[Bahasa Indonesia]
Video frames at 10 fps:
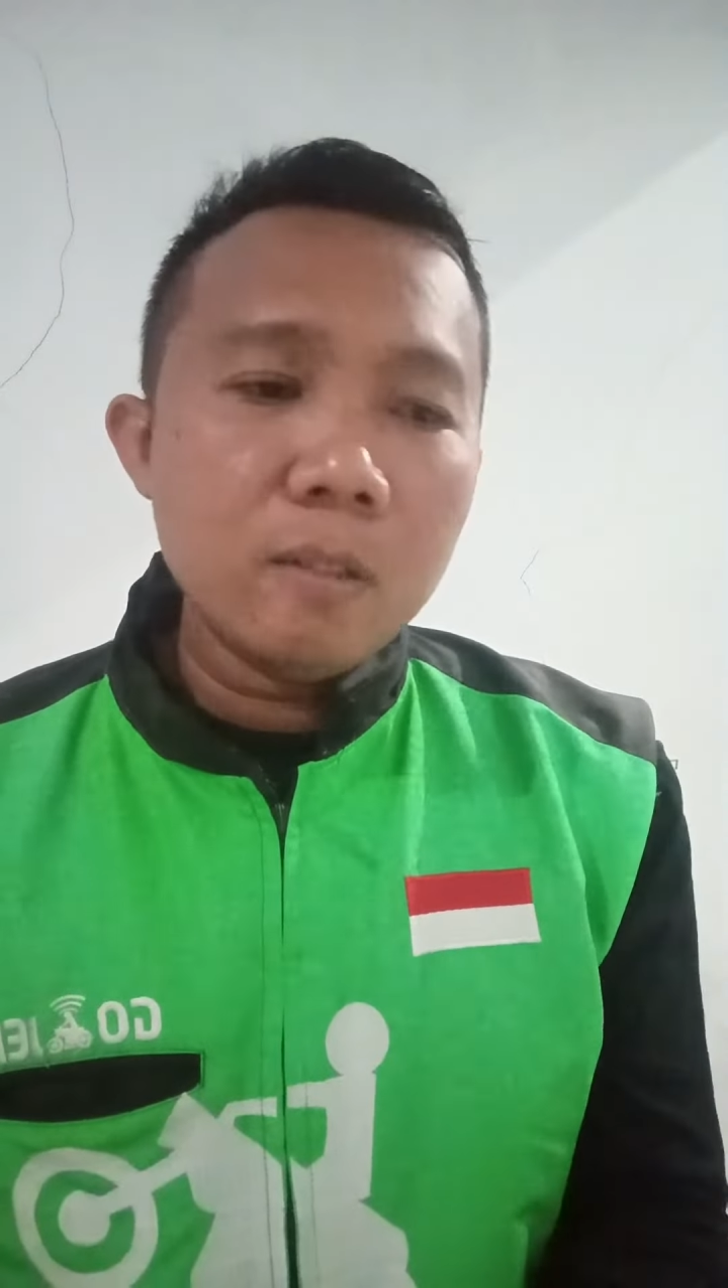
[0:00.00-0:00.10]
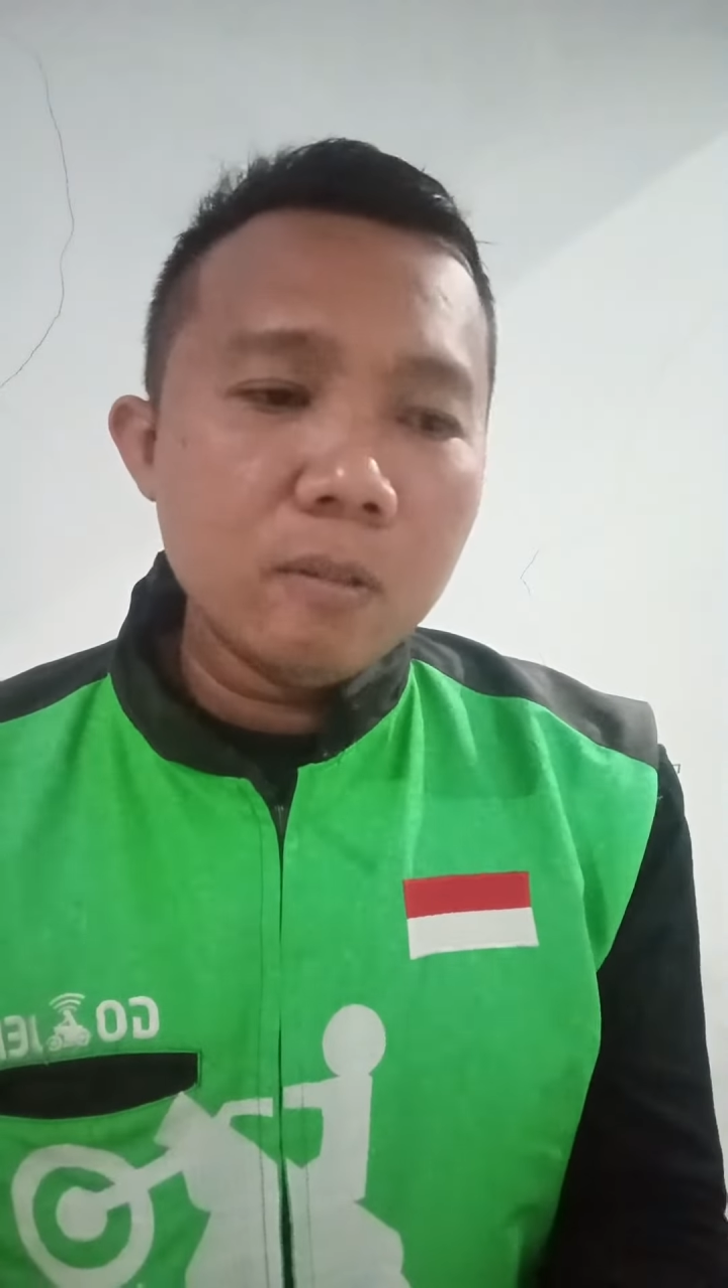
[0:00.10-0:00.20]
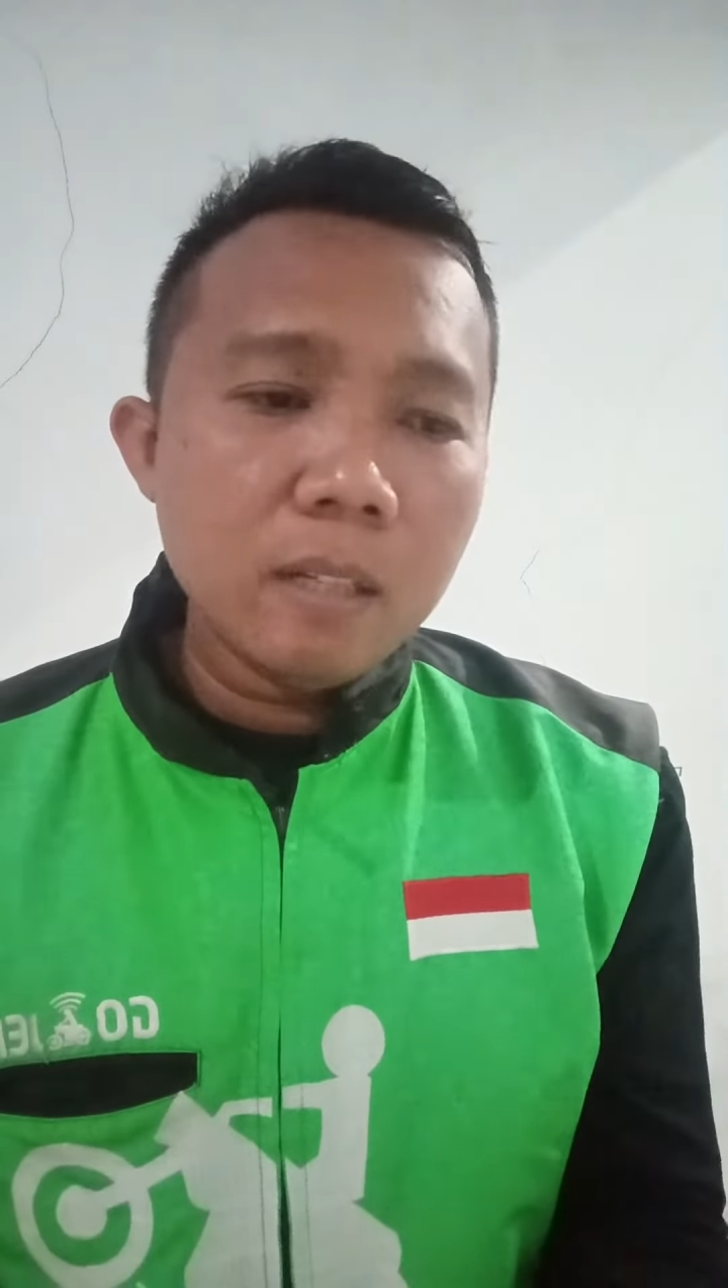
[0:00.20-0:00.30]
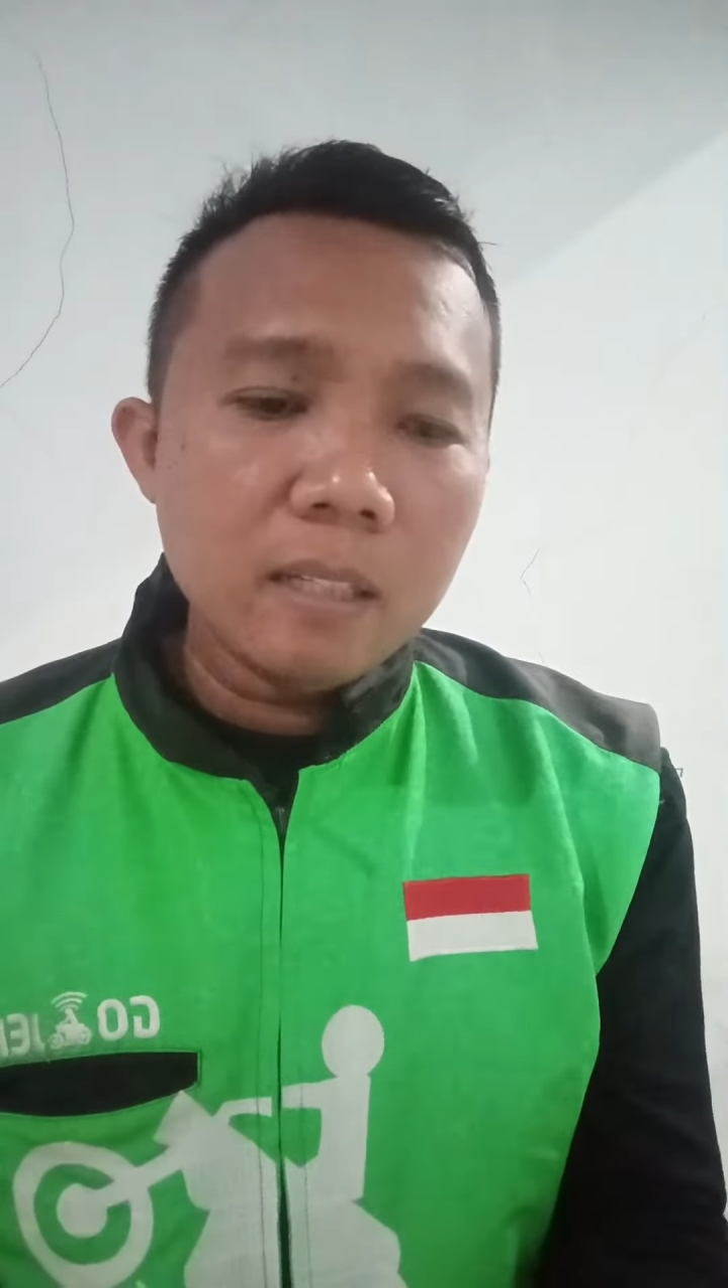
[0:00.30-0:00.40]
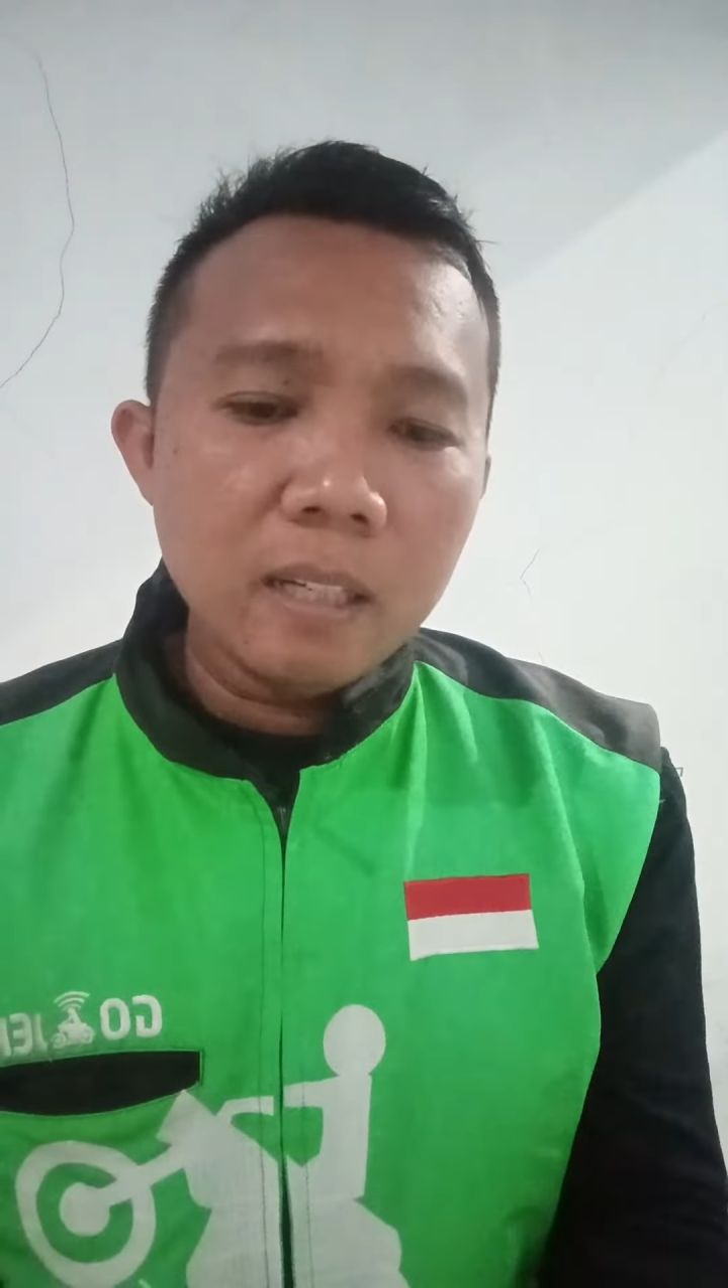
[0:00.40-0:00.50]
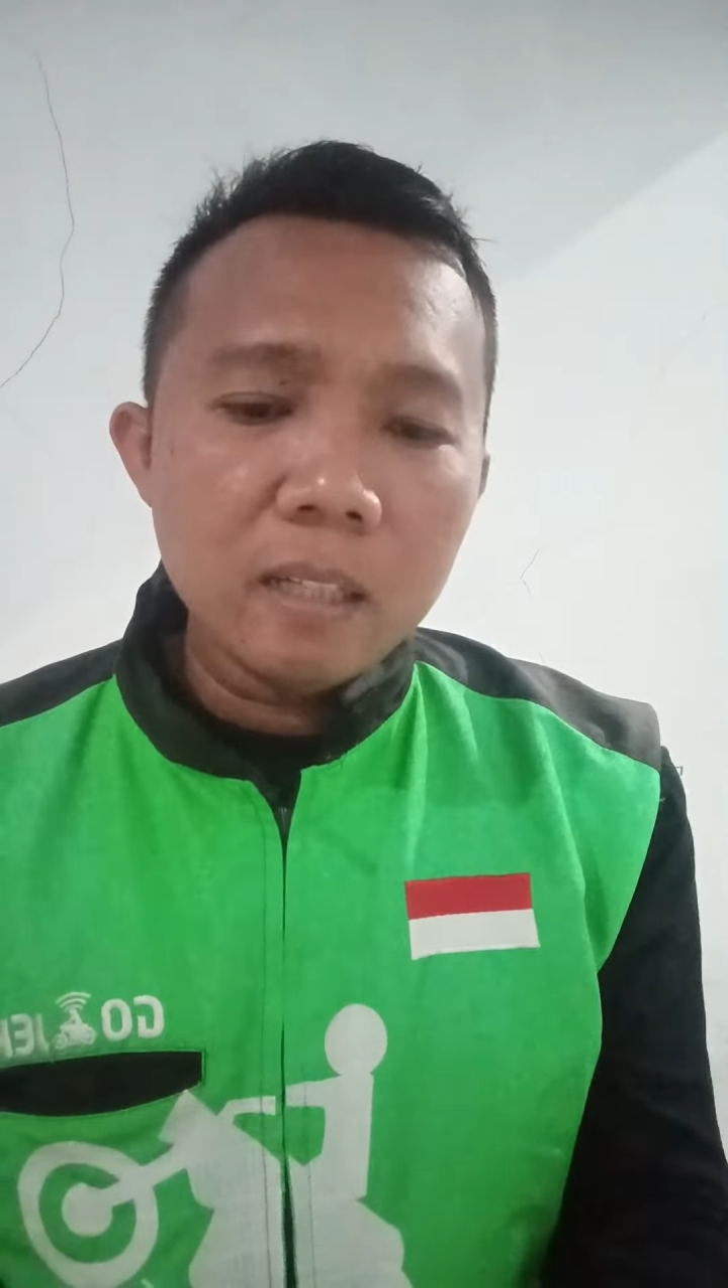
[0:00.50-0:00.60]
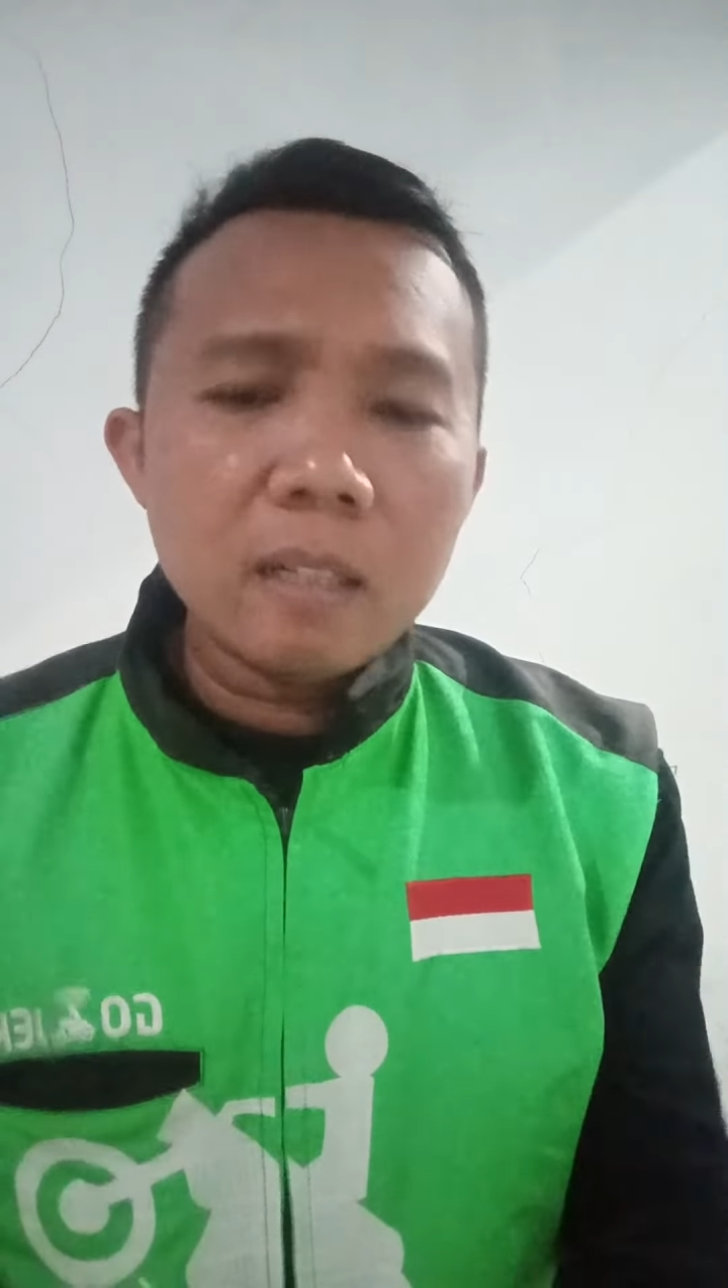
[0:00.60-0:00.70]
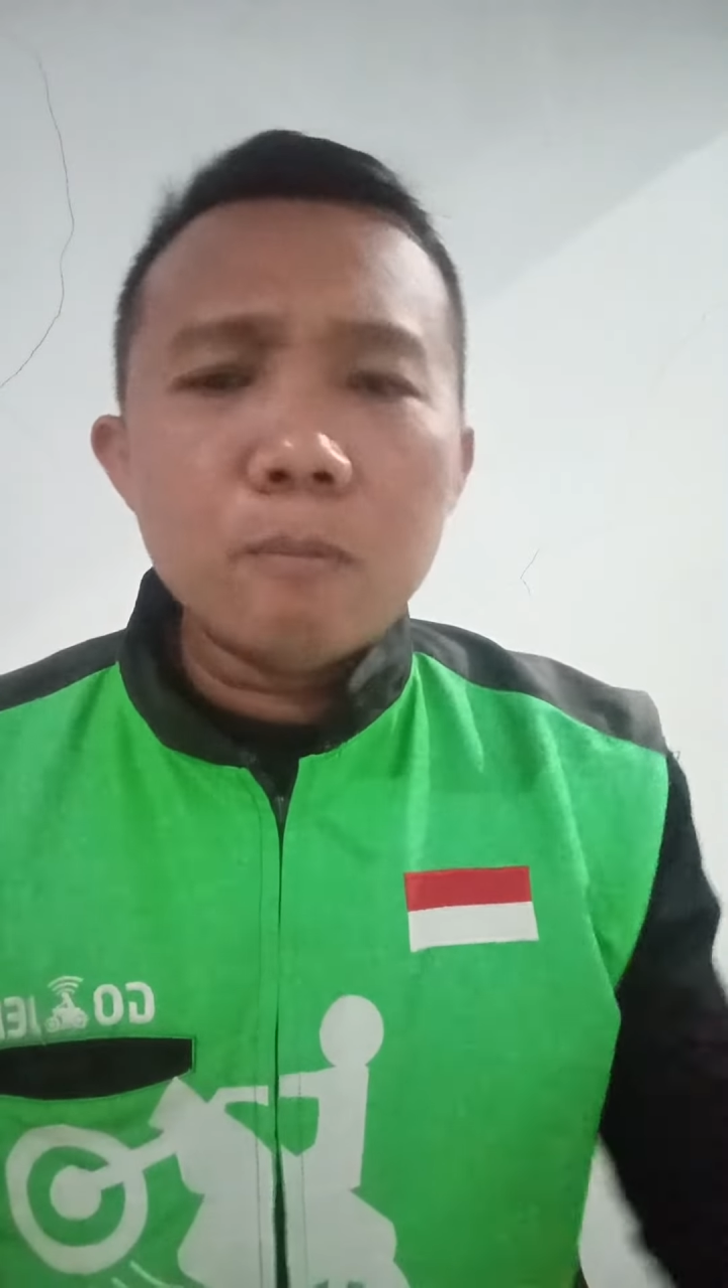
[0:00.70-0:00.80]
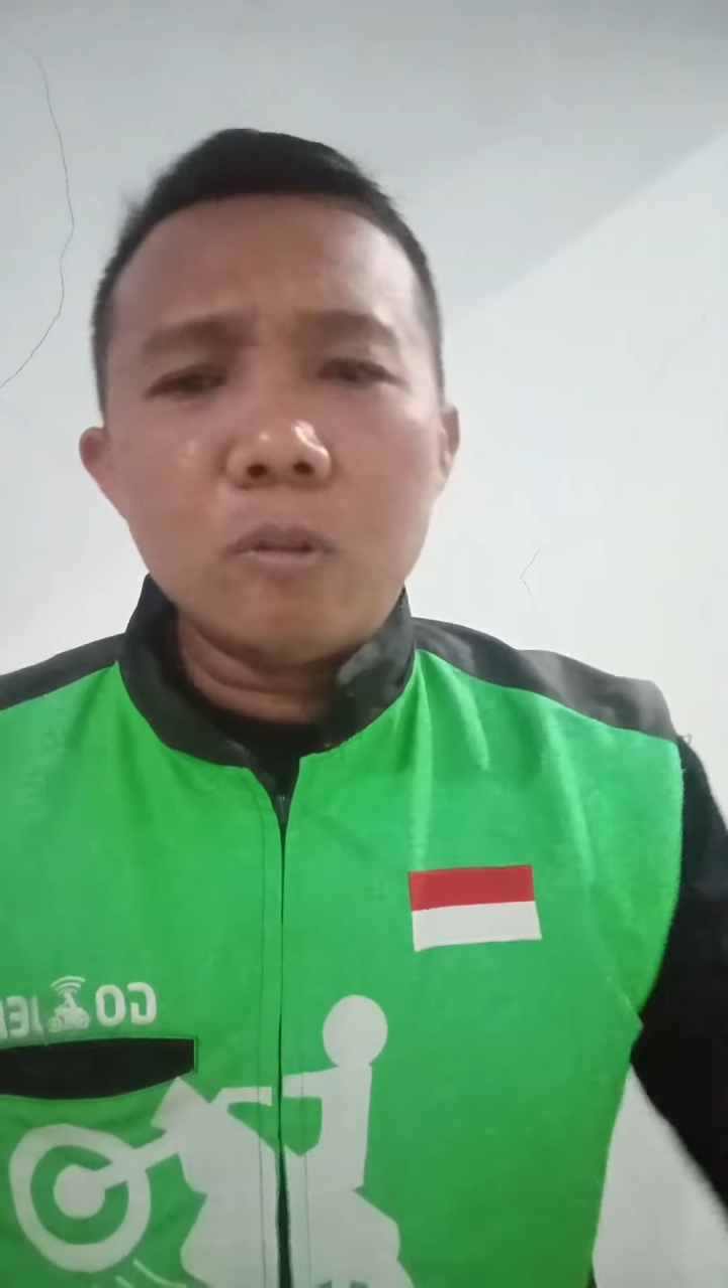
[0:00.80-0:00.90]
juga dia nggak